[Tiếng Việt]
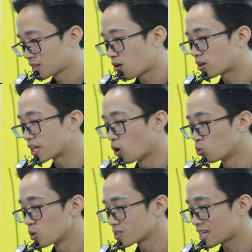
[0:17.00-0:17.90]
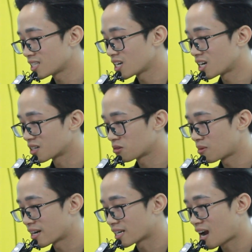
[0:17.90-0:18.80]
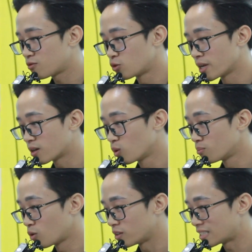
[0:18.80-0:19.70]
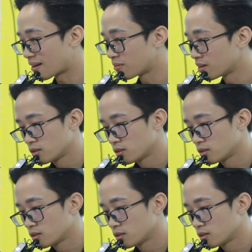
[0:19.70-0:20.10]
cao kinh khủng luôn sai thì là bạn này cao vô địch luôn một phần trăm